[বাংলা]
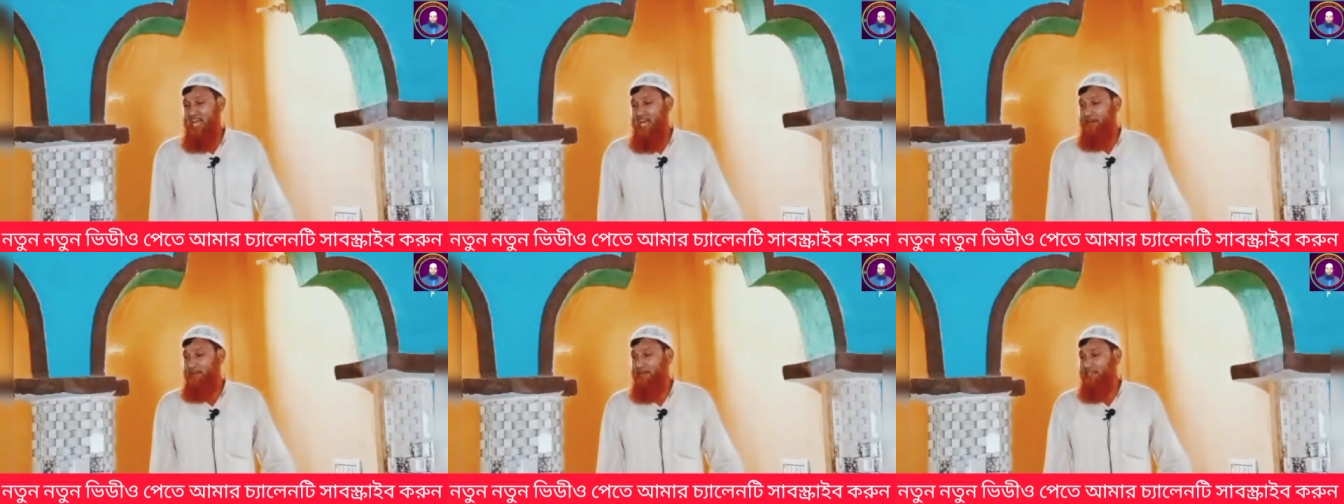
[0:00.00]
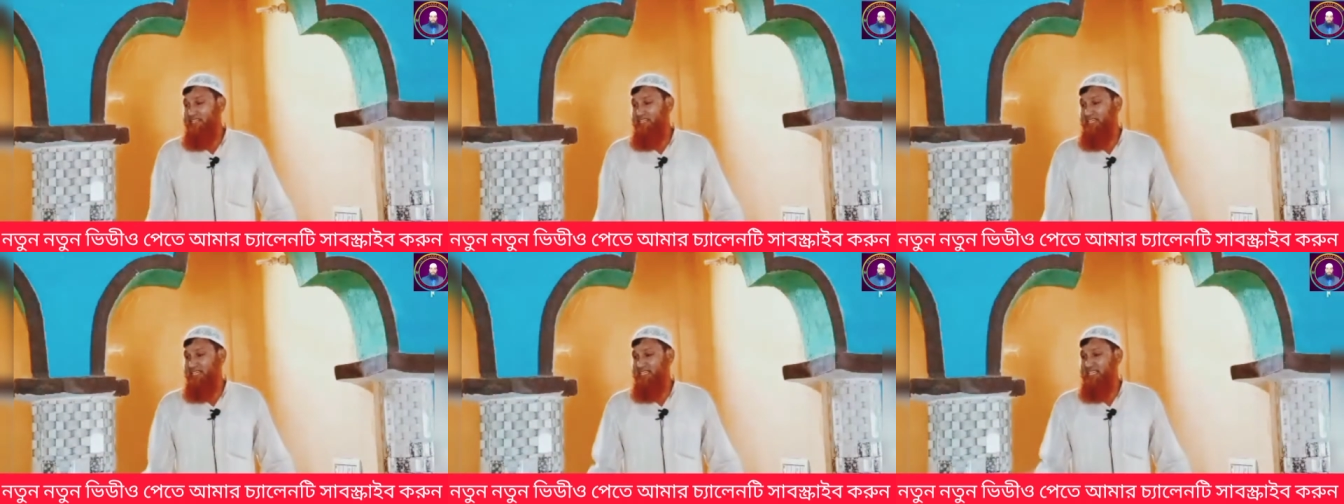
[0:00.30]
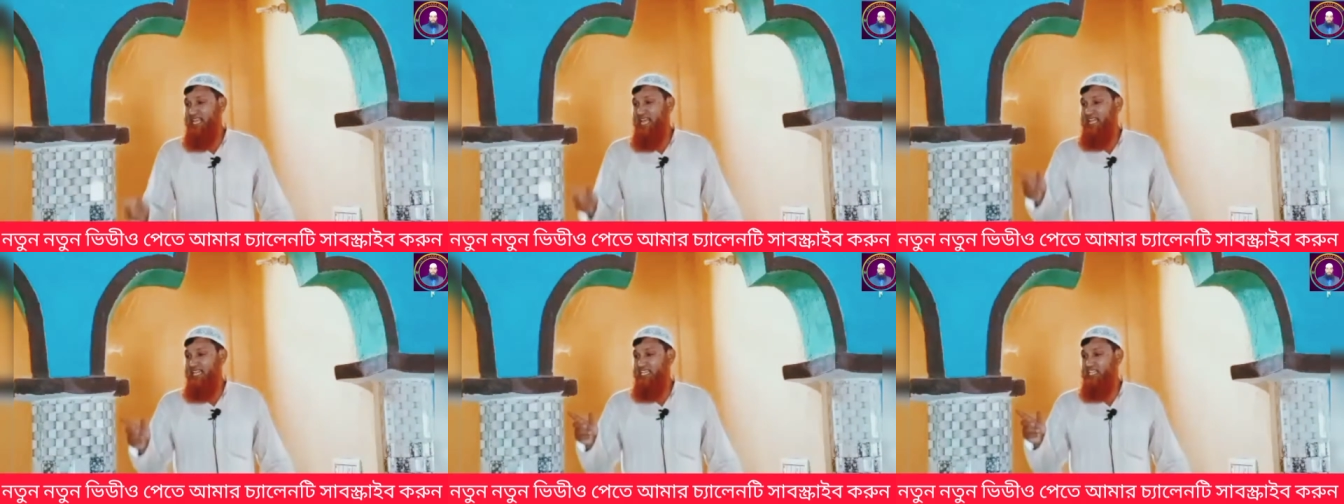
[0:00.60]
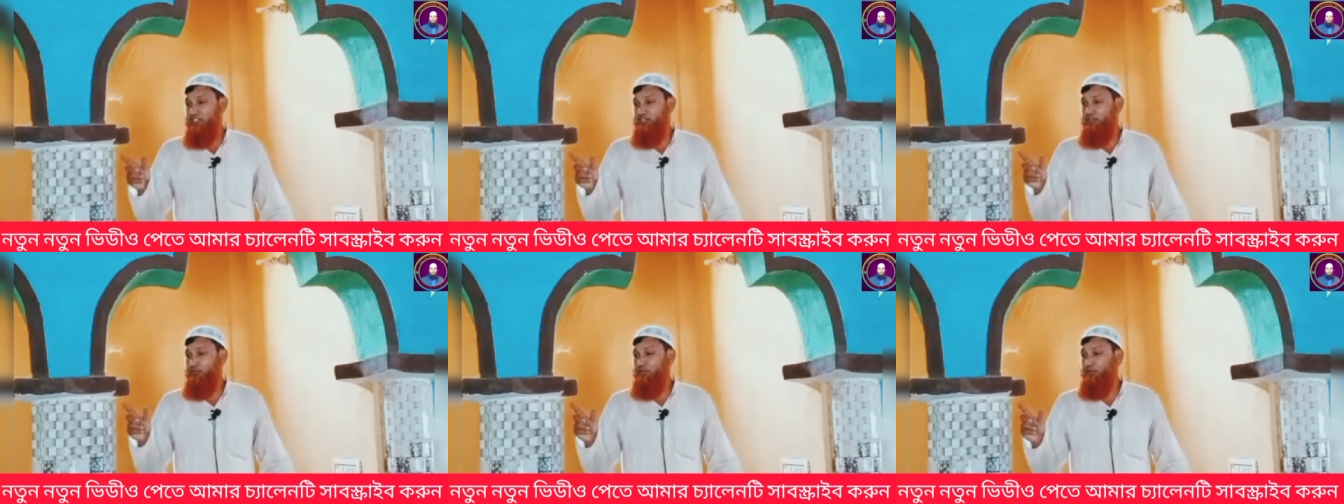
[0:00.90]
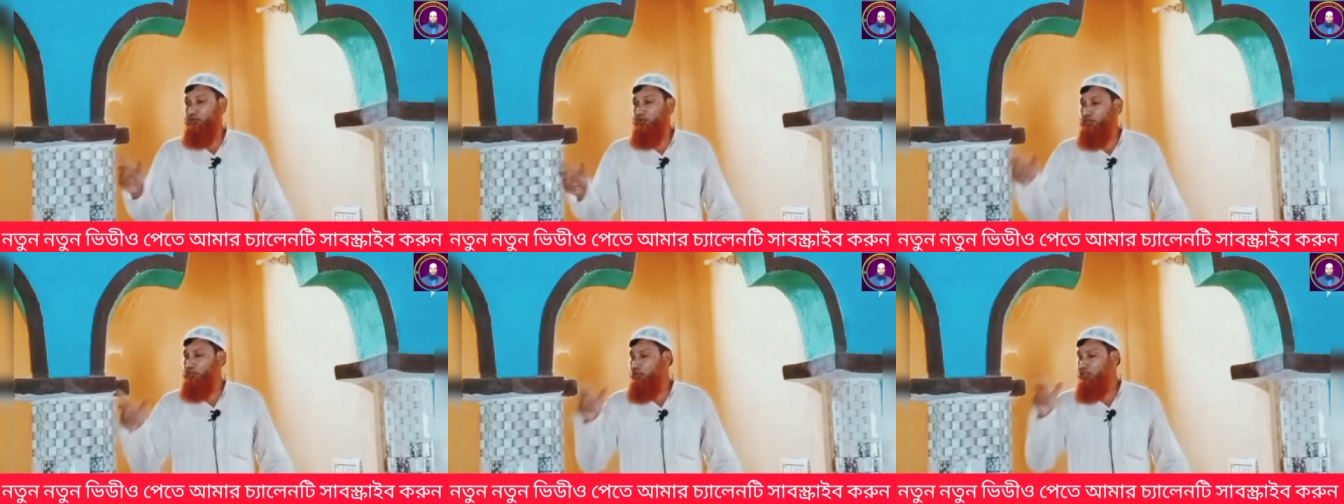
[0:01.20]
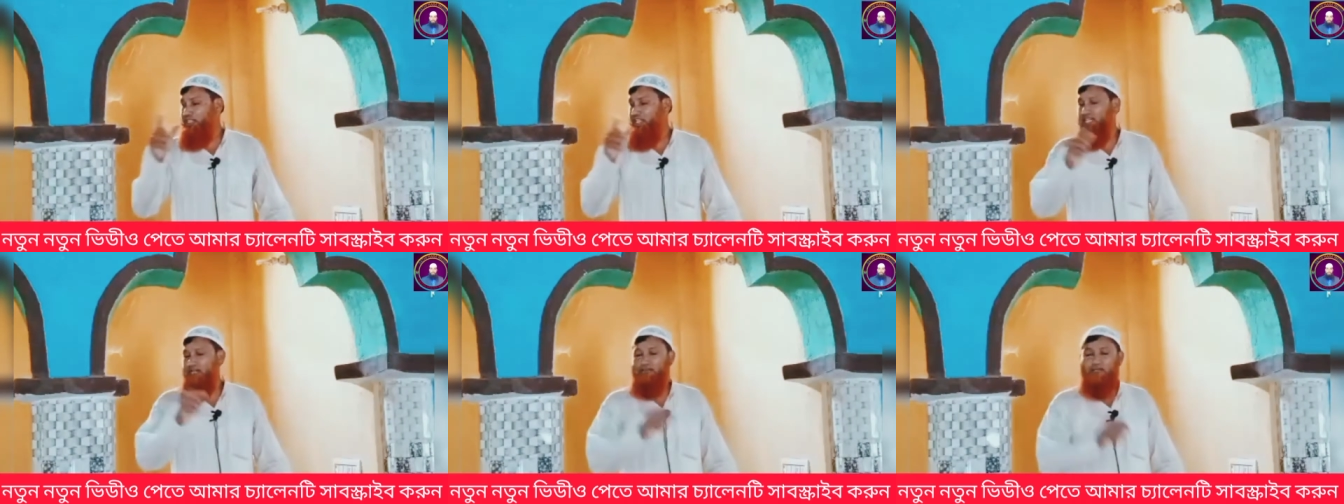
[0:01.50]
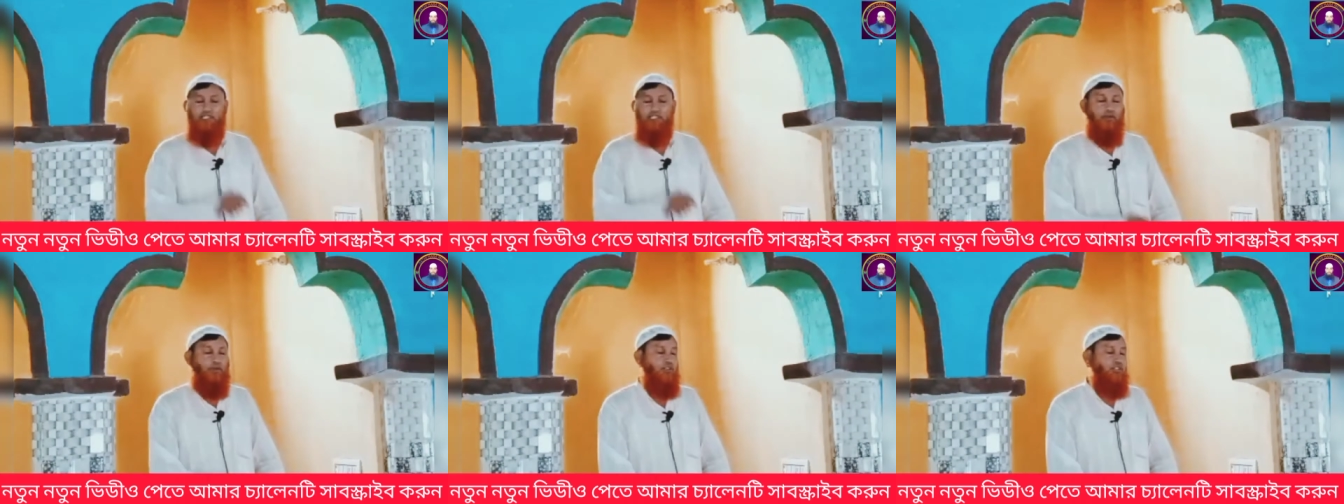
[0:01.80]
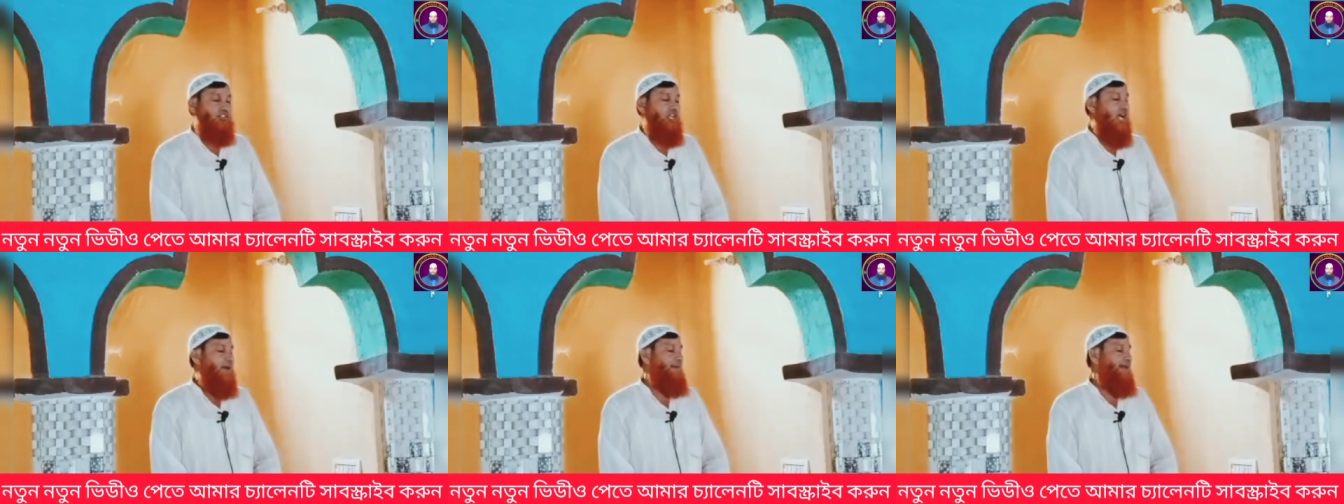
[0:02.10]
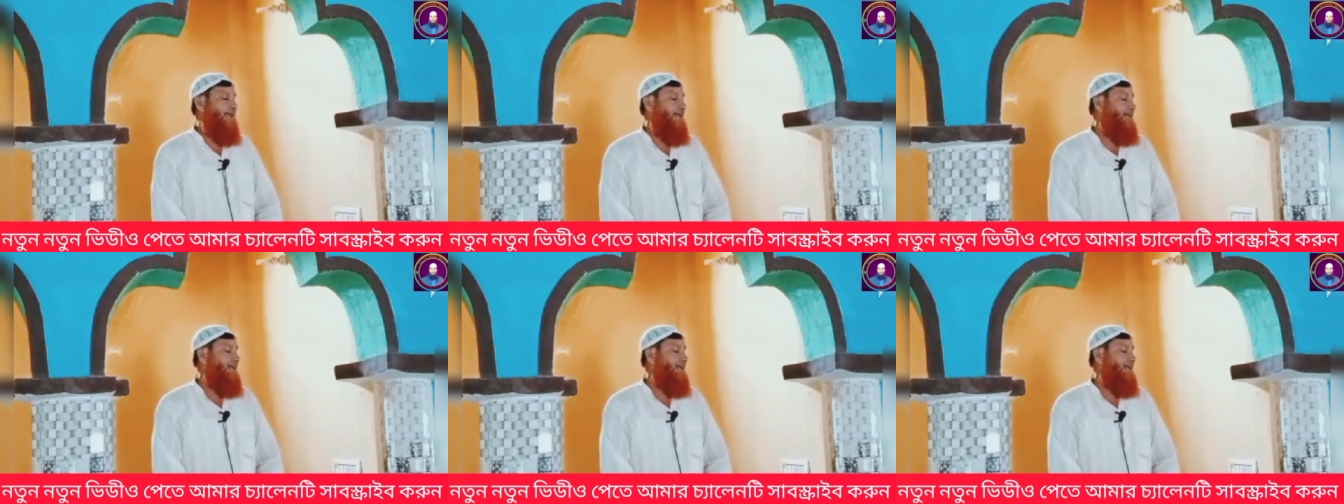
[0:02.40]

আমাদেরকে আগে সুজু ঠিক মতো করতে হবে